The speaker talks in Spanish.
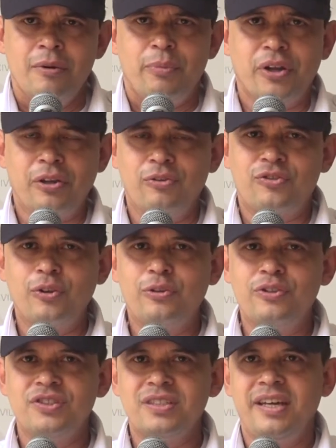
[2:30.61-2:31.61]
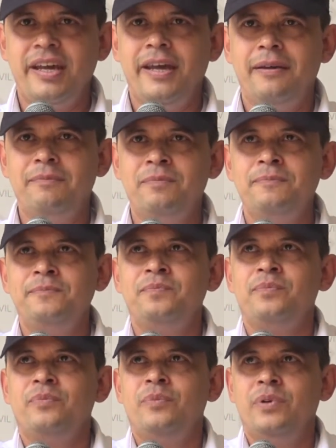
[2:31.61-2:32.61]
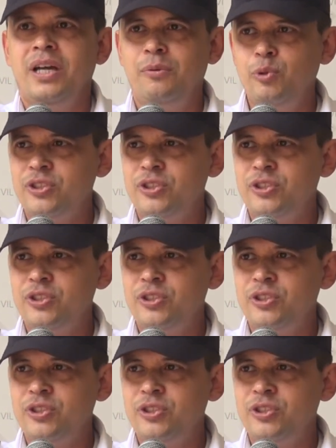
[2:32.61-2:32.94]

porque nosotros en